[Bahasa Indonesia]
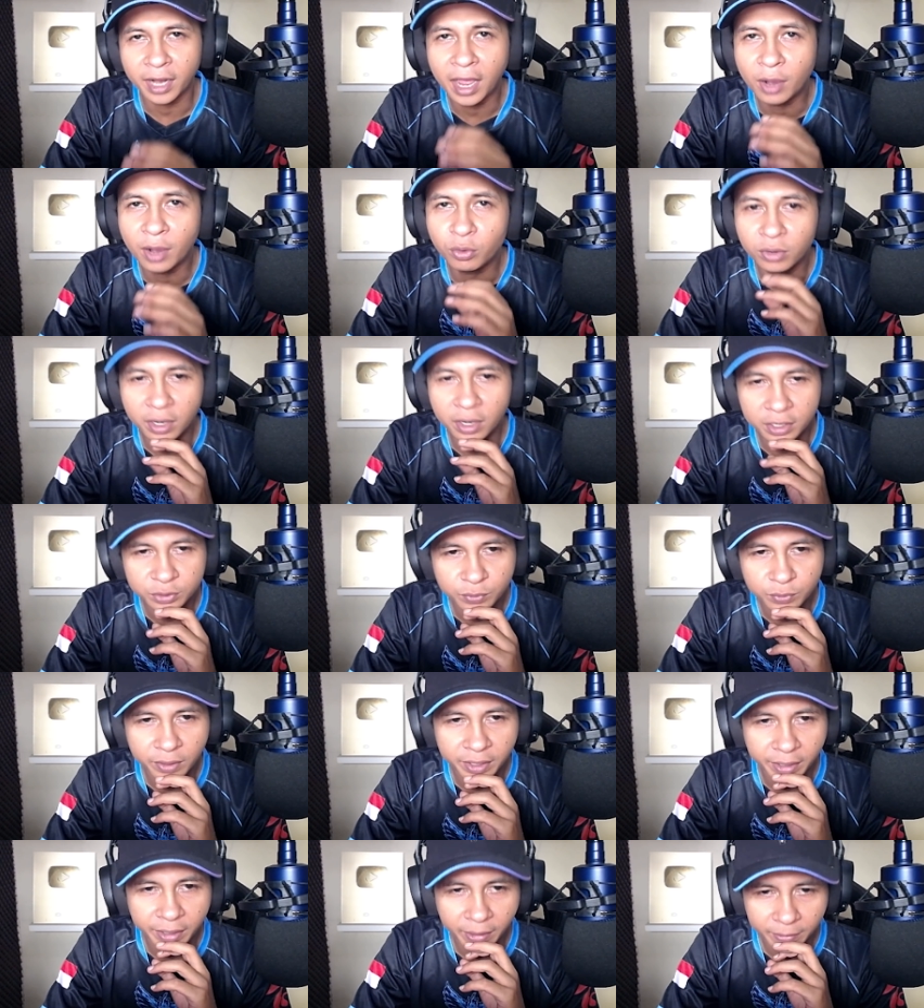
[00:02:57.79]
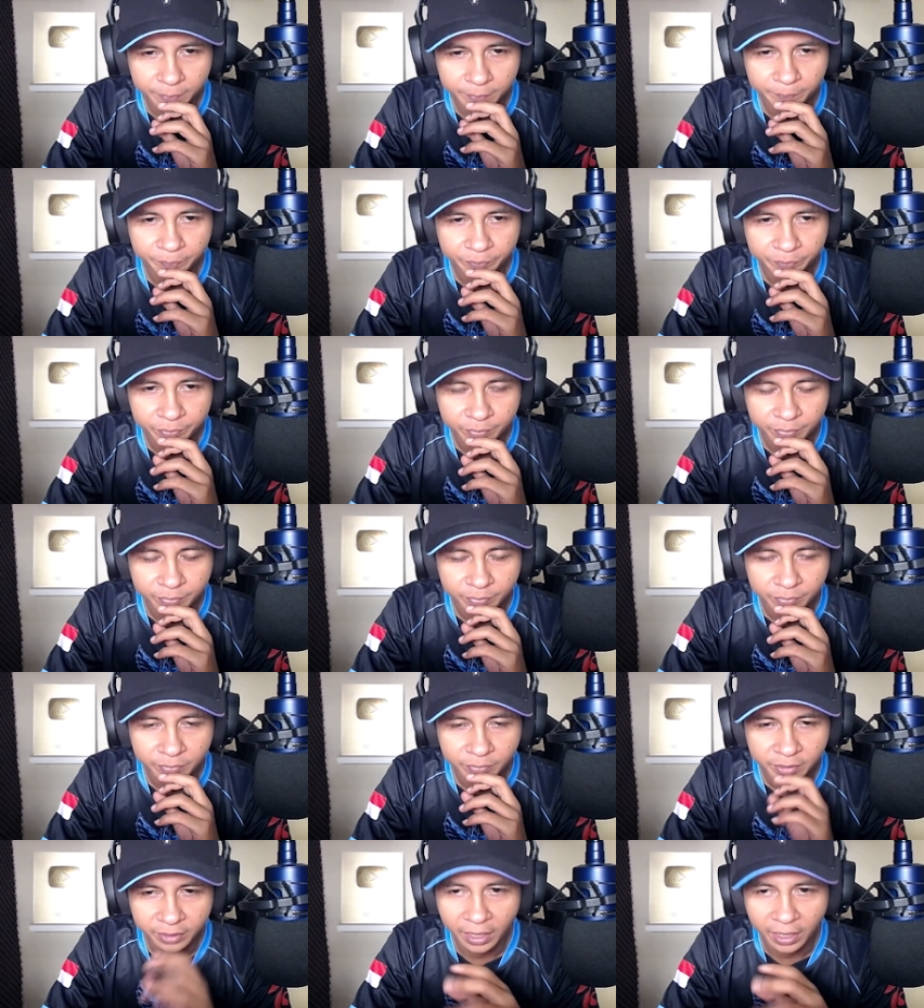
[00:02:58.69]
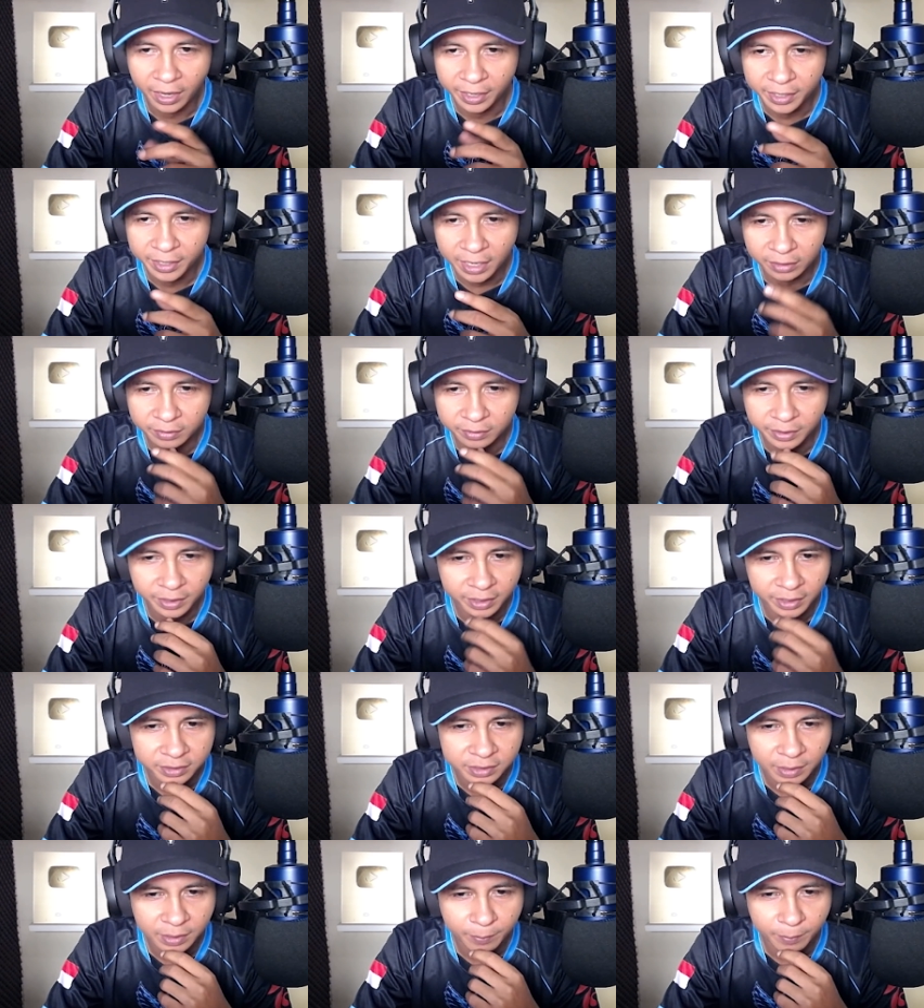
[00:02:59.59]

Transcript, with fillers: lagu lah Rizwan ya. Kita lihat nih guys